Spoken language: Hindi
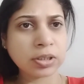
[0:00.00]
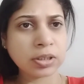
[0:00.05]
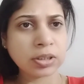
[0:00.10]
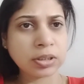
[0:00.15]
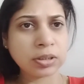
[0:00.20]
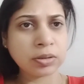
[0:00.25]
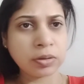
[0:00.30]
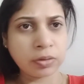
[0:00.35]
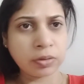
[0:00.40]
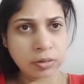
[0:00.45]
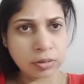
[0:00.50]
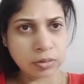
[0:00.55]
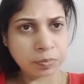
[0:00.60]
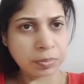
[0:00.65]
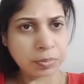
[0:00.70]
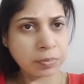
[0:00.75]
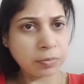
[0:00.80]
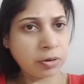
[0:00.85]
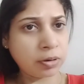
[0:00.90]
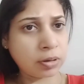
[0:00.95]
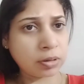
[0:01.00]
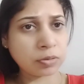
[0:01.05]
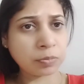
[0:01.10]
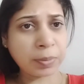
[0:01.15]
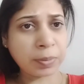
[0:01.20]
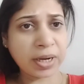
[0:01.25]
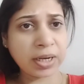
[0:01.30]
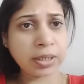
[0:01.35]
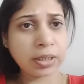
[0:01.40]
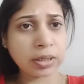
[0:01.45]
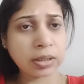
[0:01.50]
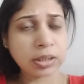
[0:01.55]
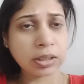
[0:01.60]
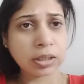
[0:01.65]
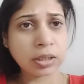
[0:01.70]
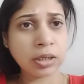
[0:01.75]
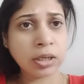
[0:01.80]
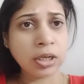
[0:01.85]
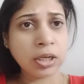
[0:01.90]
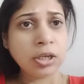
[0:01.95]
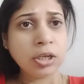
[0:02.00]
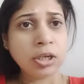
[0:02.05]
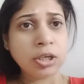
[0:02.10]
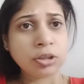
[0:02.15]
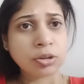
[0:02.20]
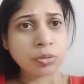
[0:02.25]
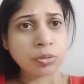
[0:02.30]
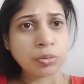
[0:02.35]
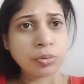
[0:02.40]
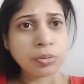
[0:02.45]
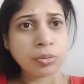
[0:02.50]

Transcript: करिए स्पेंड करिए तो